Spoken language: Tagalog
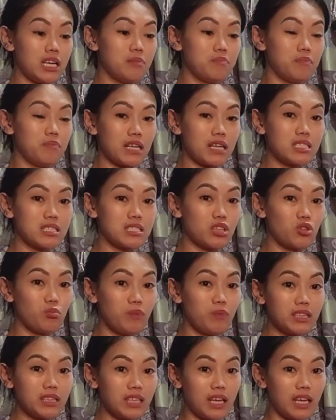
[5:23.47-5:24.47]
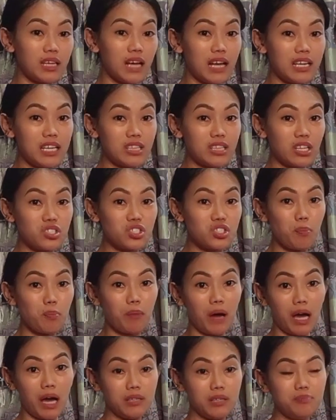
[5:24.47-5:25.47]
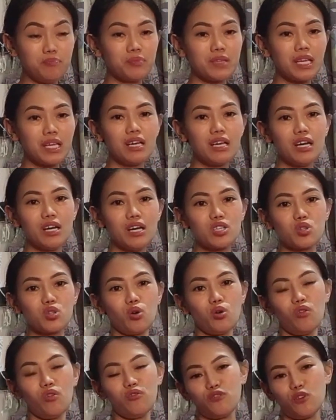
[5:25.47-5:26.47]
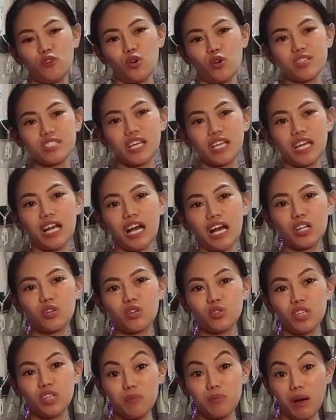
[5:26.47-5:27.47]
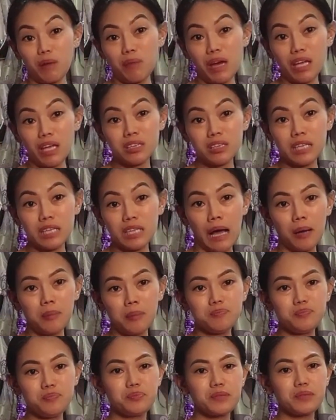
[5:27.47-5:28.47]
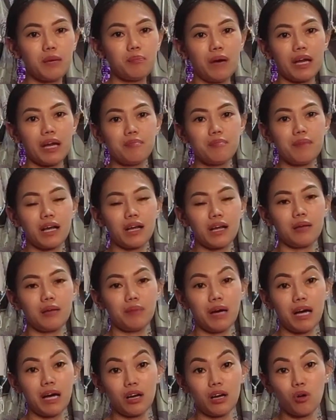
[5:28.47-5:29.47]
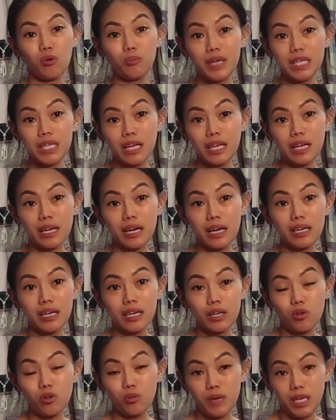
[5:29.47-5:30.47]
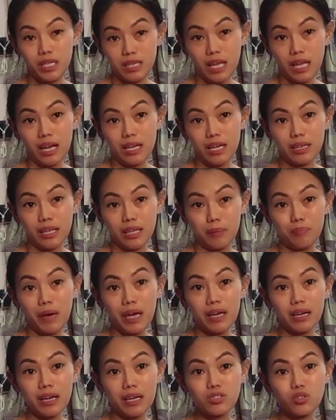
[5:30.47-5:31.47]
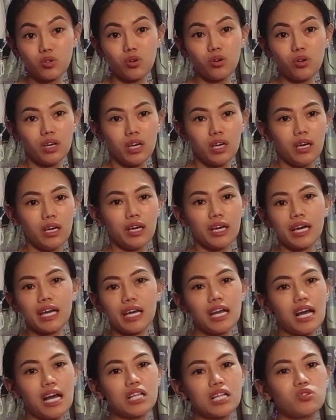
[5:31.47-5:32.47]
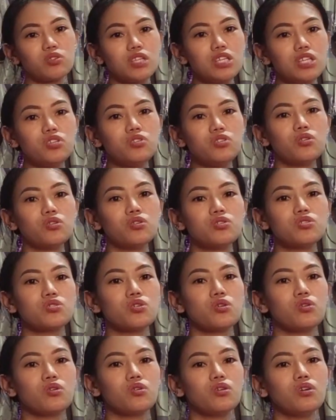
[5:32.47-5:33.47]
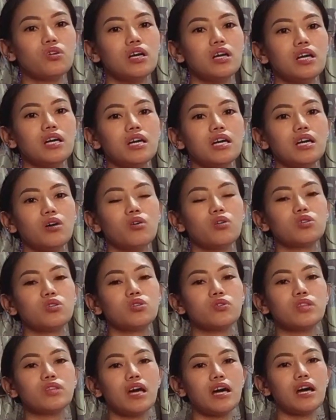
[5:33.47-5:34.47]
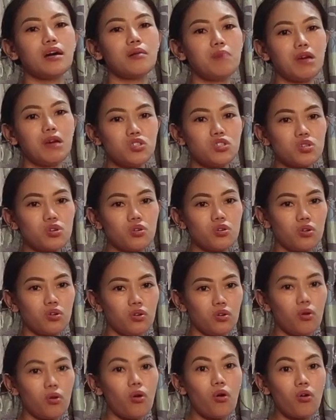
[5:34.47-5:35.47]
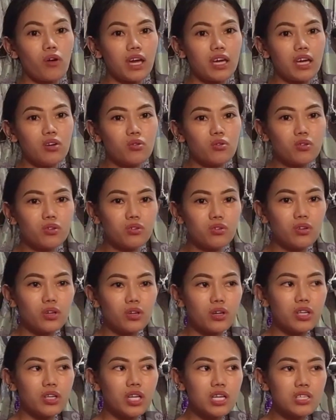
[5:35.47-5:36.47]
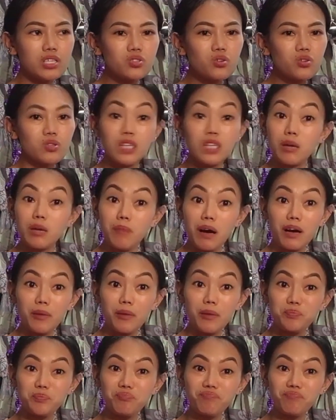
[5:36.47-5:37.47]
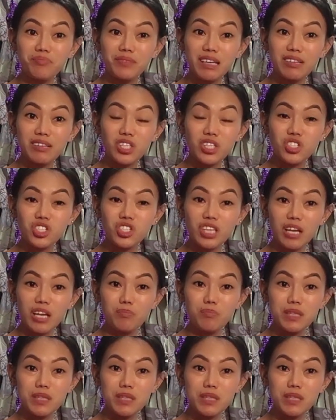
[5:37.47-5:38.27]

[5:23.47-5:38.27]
So of course, kailangan ko ding magbenta para makumita ng kumita ng pera. So kailangan ko din 'yun. So although na medyo okay yung earnings ko sa ibang digital business, digital technology business, pero